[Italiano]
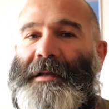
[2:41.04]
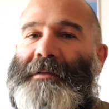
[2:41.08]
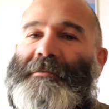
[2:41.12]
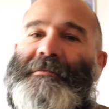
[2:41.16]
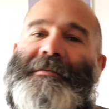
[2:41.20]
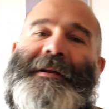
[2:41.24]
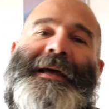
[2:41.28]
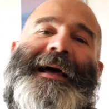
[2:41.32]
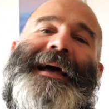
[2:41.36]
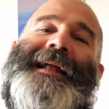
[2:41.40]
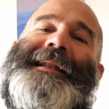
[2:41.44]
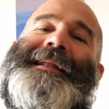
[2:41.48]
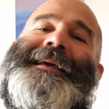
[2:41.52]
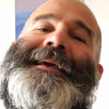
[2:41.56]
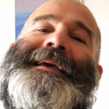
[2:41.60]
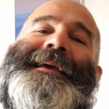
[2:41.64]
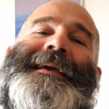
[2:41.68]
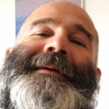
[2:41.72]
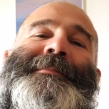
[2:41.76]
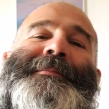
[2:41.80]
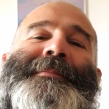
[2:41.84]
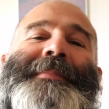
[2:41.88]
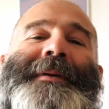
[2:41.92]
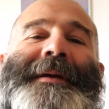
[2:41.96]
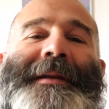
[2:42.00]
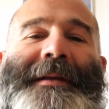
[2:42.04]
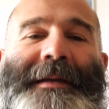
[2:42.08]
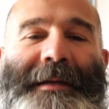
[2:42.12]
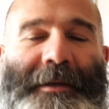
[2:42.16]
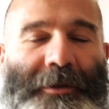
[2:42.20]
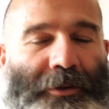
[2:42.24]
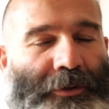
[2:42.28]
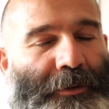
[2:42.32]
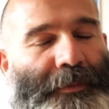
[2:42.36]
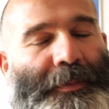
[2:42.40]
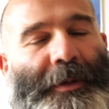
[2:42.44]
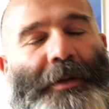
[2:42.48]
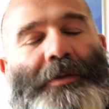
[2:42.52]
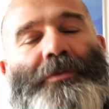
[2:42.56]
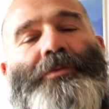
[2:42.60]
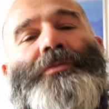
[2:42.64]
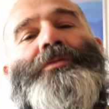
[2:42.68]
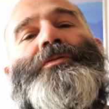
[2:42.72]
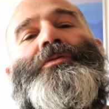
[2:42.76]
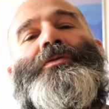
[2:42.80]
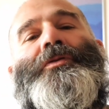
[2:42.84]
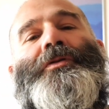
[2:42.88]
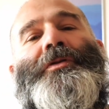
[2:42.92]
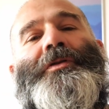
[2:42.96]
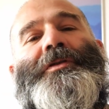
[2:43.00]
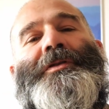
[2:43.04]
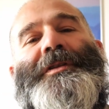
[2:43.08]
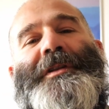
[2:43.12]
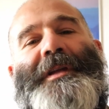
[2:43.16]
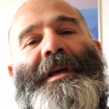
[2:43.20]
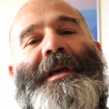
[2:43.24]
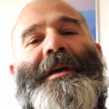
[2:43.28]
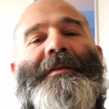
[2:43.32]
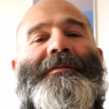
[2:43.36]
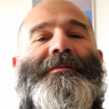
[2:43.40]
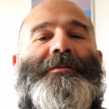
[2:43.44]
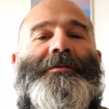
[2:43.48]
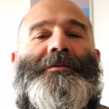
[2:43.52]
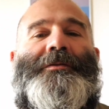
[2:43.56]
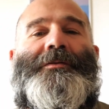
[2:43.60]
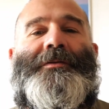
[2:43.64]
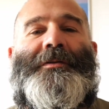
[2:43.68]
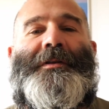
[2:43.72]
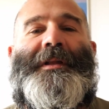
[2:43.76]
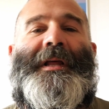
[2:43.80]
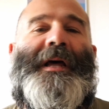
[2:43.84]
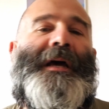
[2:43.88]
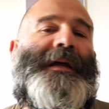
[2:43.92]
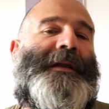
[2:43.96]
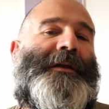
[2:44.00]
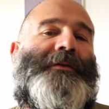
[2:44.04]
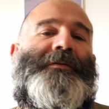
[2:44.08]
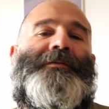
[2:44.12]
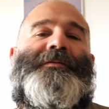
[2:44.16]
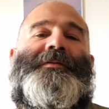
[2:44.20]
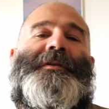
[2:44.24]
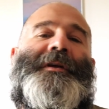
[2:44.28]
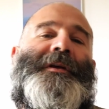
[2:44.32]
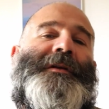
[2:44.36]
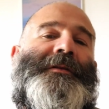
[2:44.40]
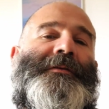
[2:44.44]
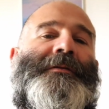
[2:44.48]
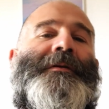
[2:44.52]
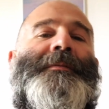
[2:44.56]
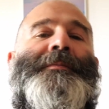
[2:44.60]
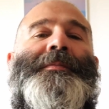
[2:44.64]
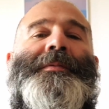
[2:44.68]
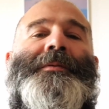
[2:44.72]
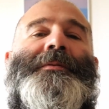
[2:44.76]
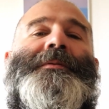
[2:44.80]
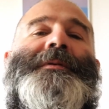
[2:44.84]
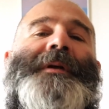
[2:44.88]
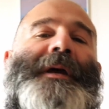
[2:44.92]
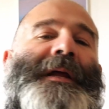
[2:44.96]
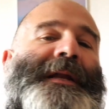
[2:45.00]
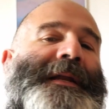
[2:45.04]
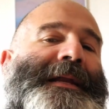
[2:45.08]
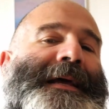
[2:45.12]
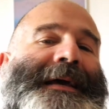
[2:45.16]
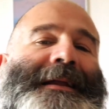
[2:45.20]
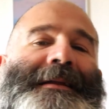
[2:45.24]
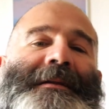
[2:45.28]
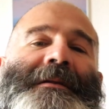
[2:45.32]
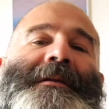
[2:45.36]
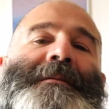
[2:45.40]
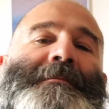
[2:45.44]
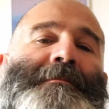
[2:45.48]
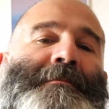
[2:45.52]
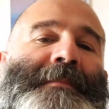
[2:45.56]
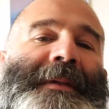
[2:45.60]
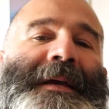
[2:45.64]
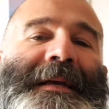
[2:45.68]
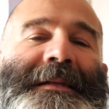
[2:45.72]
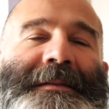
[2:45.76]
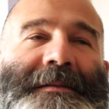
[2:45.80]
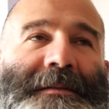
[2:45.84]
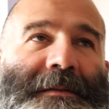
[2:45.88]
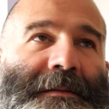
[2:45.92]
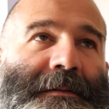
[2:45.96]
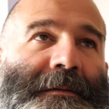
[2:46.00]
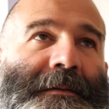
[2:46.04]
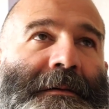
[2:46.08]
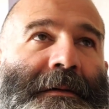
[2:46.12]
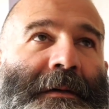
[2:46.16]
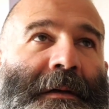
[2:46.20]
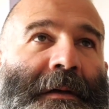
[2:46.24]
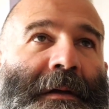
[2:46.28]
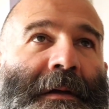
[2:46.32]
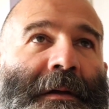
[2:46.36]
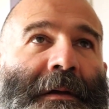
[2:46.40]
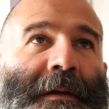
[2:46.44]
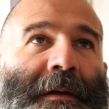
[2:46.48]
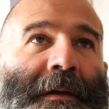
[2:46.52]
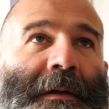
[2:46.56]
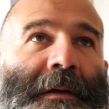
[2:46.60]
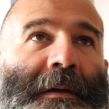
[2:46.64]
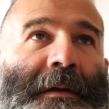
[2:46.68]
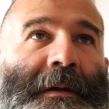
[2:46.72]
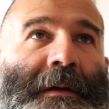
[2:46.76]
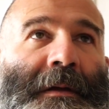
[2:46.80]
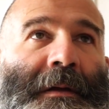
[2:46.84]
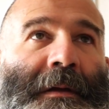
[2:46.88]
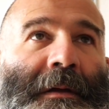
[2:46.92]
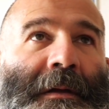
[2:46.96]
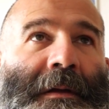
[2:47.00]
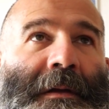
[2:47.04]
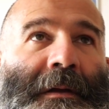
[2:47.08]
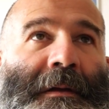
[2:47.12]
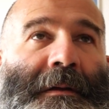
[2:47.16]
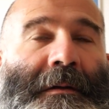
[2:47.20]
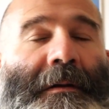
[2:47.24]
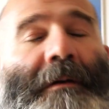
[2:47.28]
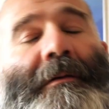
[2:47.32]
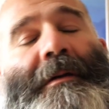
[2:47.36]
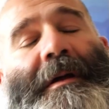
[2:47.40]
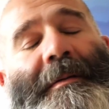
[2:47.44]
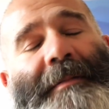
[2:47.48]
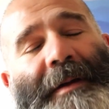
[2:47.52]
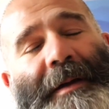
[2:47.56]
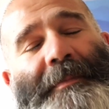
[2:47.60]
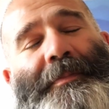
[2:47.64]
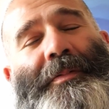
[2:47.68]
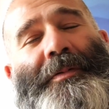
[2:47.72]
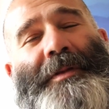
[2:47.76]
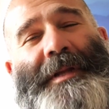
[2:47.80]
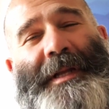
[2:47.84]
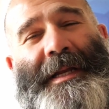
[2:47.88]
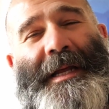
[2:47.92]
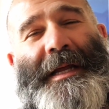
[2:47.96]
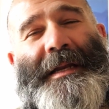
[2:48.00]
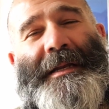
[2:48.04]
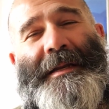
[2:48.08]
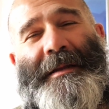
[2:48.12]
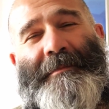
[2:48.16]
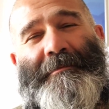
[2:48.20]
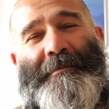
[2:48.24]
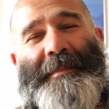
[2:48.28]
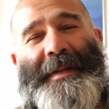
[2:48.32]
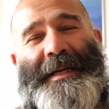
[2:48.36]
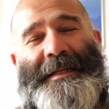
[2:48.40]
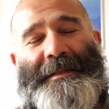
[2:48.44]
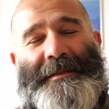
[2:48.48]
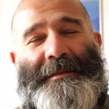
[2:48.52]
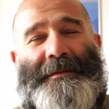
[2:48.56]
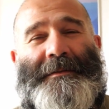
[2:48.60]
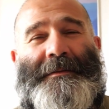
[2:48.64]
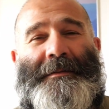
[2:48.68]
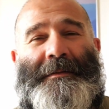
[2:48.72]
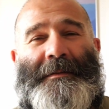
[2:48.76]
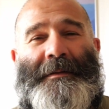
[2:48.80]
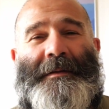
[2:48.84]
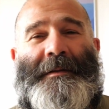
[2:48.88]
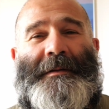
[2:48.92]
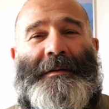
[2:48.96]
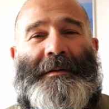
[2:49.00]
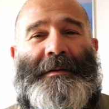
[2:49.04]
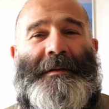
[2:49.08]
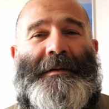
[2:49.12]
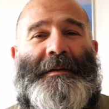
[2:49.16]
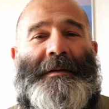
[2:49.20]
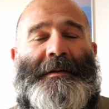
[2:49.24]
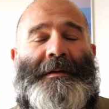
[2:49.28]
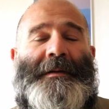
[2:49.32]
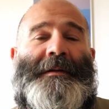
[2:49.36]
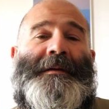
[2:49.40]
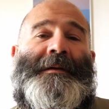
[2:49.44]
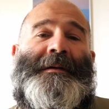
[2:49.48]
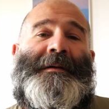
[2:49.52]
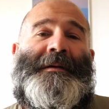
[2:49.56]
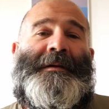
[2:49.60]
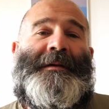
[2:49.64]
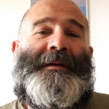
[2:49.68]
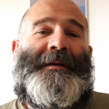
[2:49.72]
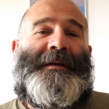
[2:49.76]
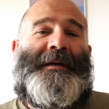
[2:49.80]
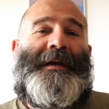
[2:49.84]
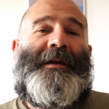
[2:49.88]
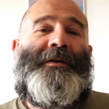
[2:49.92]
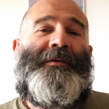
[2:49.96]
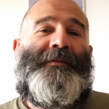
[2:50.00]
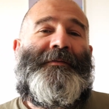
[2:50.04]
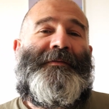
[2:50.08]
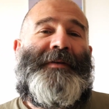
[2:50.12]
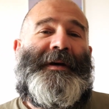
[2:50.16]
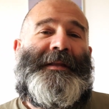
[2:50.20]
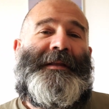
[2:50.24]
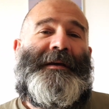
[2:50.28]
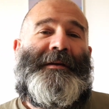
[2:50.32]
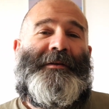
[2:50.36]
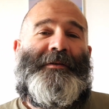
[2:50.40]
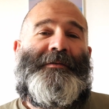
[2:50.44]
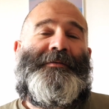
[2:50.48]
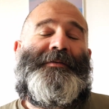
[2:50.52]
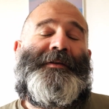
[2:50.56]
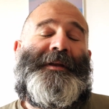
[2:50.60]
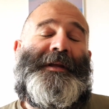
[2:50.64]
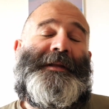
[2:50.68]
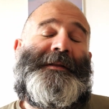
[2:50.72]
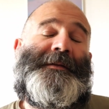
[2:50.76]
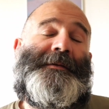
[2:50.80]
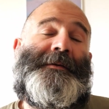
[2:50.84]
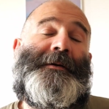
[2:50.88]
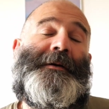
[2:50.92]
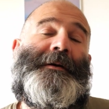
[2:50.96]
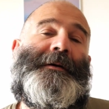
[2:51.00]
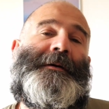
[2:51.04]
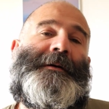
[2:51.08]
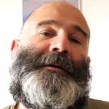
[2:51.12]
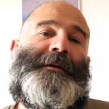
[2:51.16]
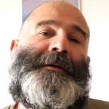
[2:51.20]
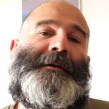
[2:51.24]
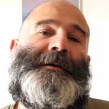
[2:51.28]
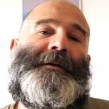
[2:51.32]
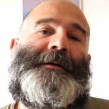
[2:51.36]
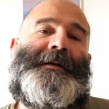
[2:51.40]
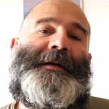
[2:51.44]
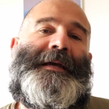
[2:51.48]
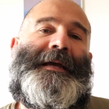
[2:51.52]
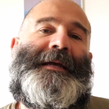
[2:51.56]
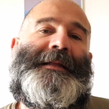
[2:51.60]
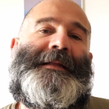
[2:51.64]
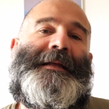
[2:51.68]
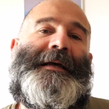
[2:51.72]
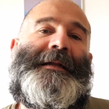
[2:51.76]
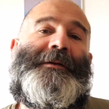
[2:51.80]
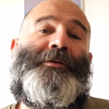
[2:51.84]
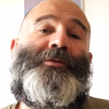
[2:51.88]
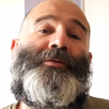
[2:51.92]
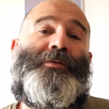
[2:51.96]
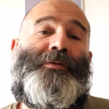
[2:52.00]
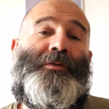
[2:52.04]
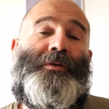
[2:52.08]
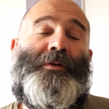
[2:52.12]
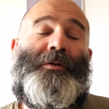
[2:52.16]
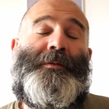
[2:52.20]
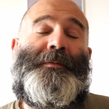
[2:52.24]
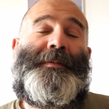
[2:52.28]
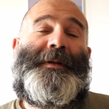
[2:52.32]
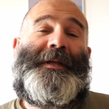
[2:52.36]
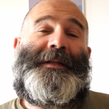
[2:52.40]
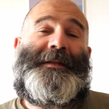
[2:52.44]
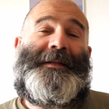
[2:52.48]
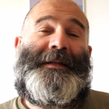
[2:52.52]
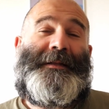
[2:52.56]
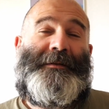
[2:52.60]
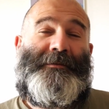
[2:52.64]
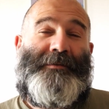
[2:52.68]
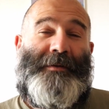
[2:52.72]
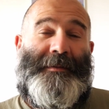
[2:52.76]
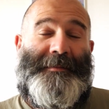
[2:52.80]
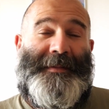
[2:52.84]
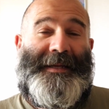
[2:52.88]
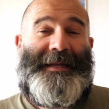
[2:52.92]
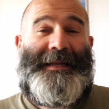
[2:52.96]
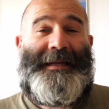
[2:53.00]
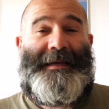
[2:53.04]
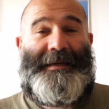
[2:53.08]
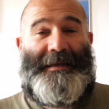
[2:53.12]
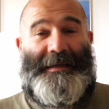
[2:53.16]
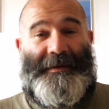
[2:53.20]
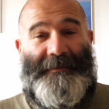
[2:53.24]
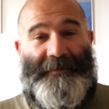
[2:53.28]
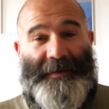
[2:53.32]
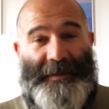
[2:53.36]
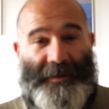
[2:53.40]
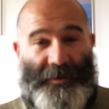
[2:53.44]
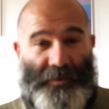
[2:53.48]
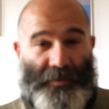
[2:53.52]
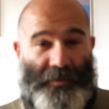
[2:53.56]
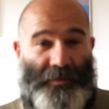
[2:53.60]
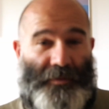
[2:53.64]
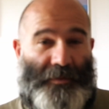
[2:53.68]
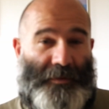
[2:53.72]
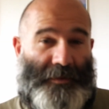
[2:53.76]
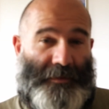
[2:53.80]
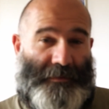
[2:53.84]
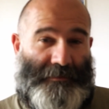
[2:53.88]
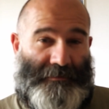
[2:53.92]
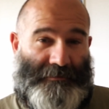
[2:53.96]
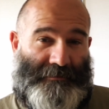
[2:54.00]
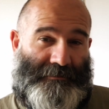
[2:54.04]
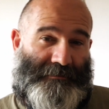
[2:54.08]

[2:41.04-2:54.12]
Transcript: naturale e perché soprattutto io devo tornare a Rio Freddo. È, più, è un anno e mezzo no oramai è più di un anno e mezzo, che non vado a Rio Freddo, è dall'ottobre del 2021.